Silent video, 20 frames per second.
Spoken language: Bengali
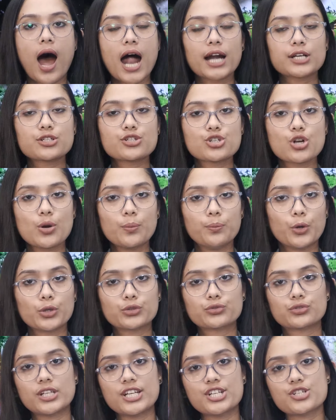আটশো
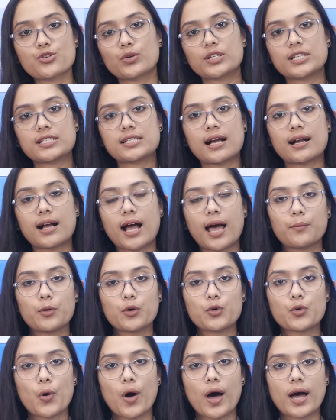কোটি টাকা
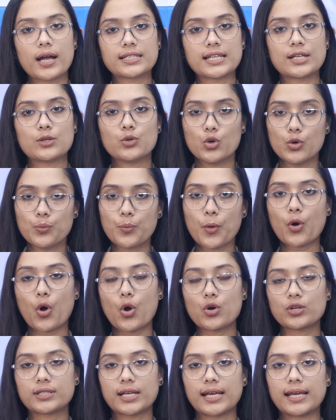এবং গুয়াহাটির
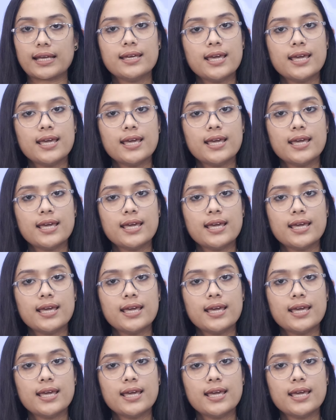উপকণ্ঠে